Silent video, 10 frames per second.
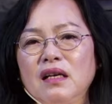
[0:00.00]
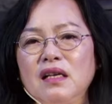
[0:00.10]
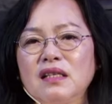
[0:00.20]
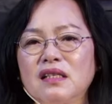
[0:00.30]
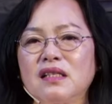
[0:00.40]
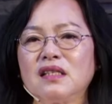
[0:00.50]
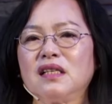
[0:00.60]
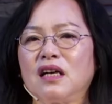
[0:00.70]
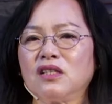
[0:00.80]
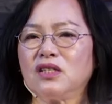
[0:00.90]
思
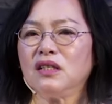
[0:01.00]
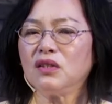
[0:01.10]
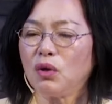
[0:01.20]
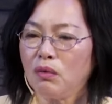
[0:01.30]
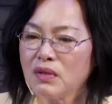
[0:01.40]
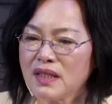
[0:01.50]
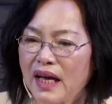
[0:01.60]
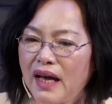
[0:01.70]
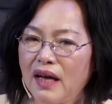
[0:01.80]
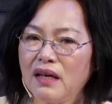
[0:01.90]
想神的同
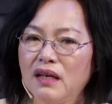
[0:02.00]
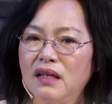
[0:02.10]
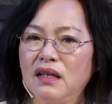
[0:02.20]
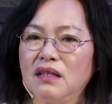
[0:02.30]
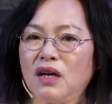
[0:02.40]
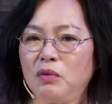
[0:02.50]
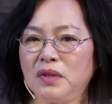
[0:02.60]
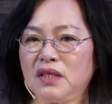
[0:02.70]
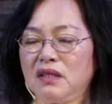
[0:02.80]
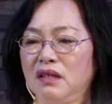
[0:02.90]
在，让我们
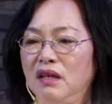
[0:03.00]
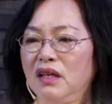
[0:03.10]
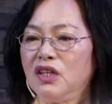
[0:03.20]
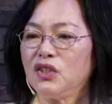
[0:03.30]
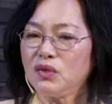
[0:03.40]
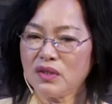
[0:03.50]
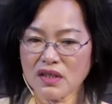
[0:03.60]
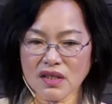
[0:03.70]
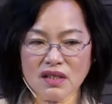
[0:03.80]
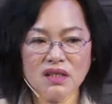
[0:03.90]
喜乐。就
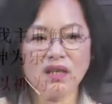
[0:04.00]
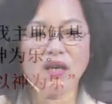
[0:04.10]
此刻，